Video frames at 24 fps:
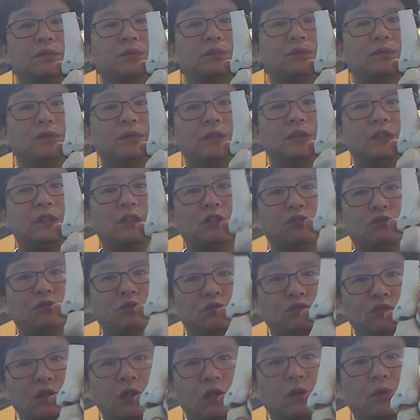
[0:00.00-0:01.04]
부분인데
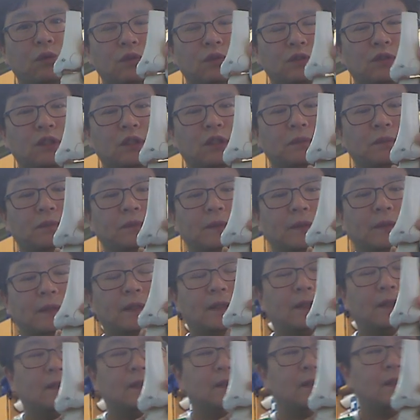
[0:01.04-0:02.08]
후과
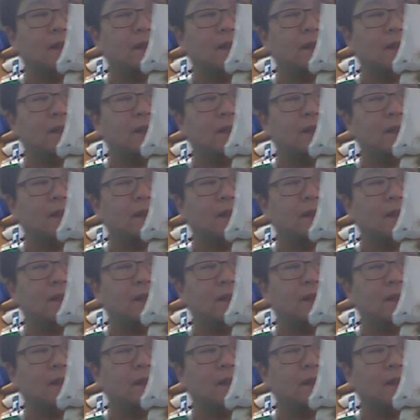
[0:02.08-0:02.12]
골절입니다.